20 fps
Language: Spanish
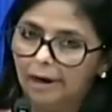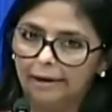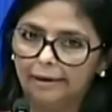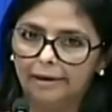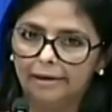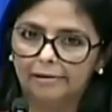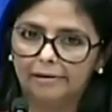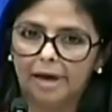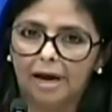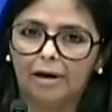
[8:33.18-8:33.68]

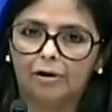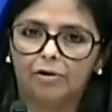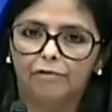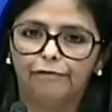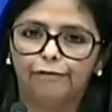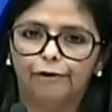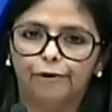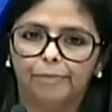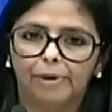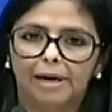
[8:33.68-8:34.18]
aquí está,
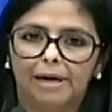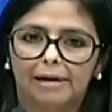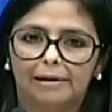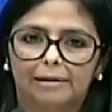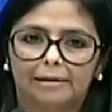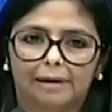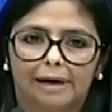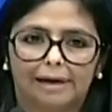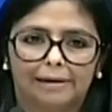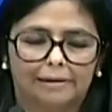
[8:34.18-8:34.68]
conforme
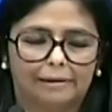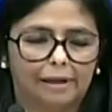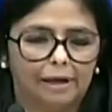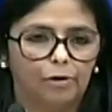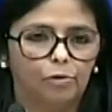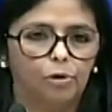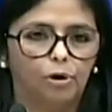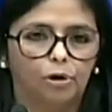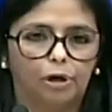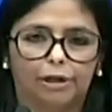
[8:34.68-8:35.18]
al
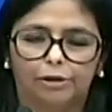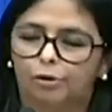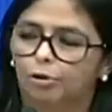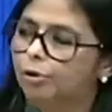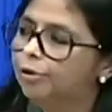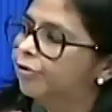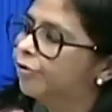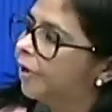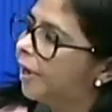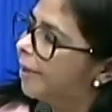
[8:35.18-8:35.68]
artículo
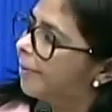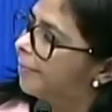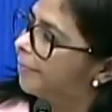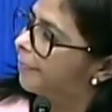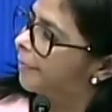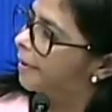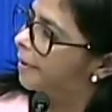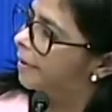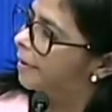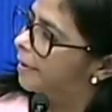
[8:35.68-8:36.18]
14
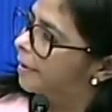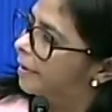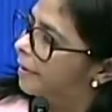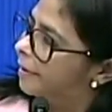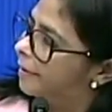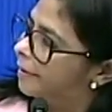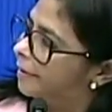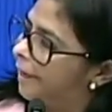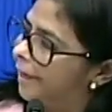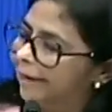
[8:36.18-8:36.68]

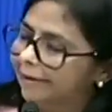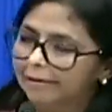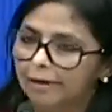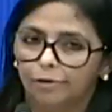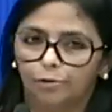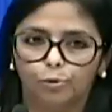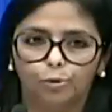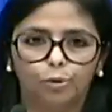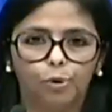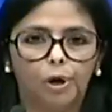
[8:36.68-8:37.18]
del
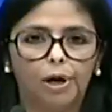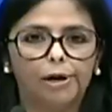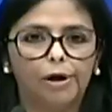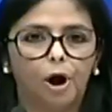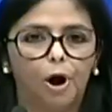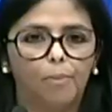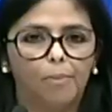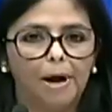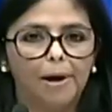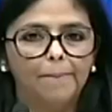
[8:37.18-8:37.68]
Estatuto de
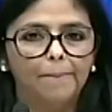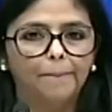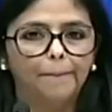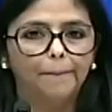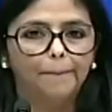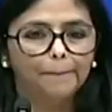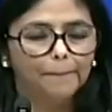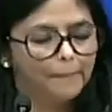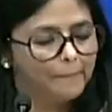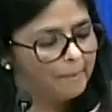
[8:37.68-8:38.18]
Roma,
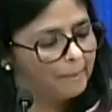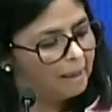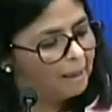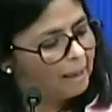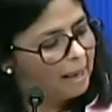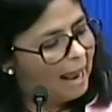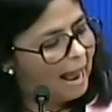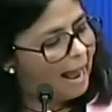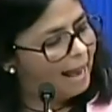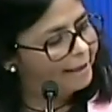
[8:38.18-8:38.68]

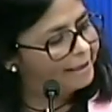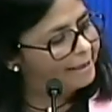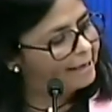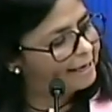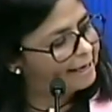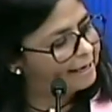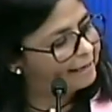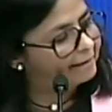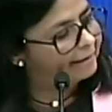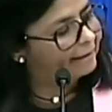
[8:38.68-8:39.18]

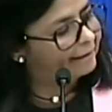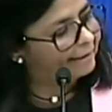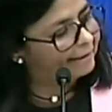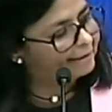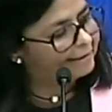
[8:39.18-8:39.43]
allí